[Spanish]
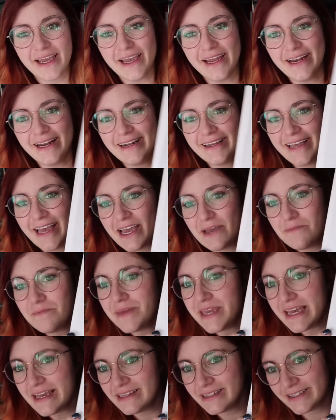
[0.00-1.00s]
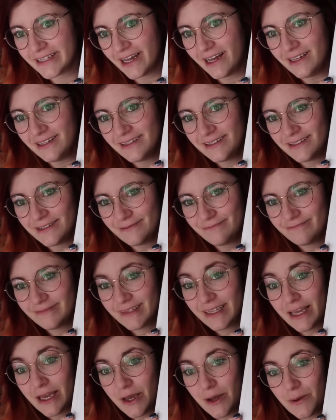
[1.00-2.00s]
en el que hay piezas
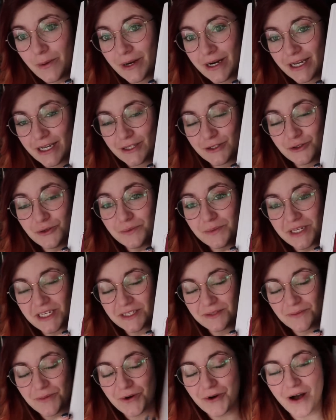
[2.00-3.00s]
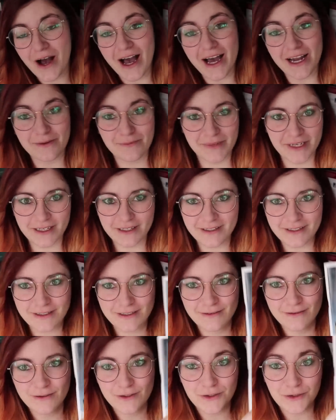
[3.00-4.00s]
para que tú mismo
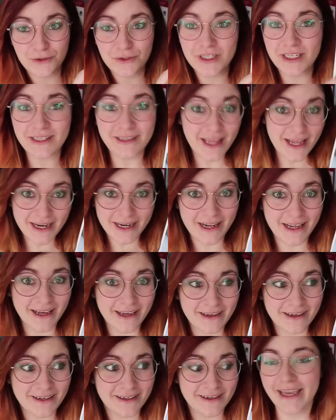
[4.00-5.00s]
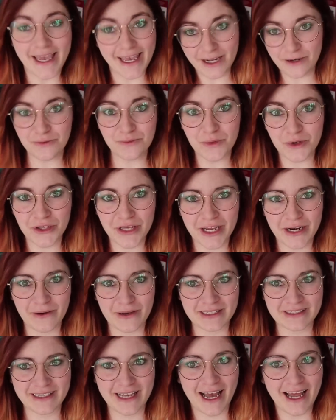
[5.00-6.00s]
armes tu Titanic en un
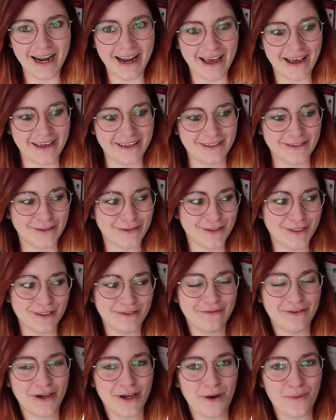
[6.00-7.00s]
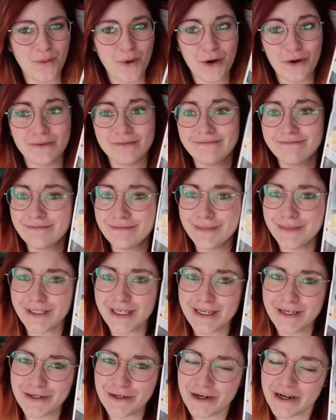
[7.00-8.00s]
modelo a escala. Entonces fue como,
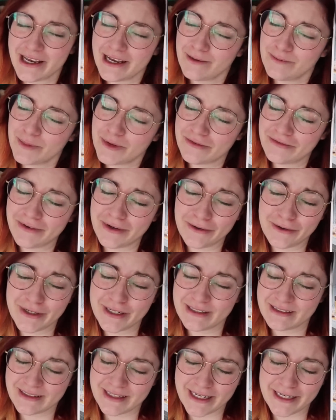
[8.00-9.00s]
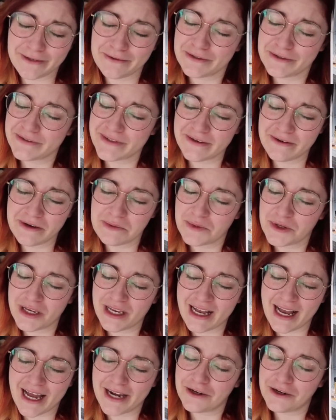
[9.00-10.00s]
señora, por favor, este libro se ve
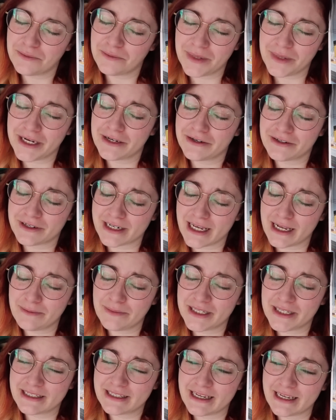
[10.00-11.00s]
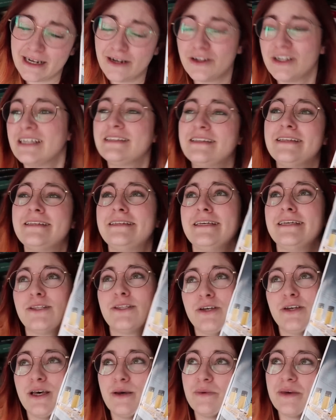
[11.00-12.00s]
muy caro, pero realmente lo
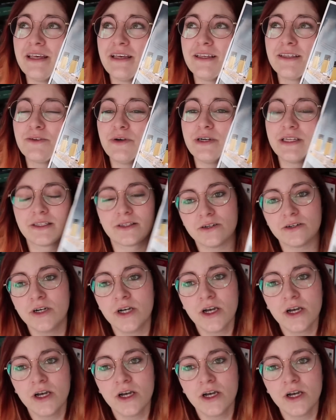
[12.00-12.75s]
necesito, de mi descuento.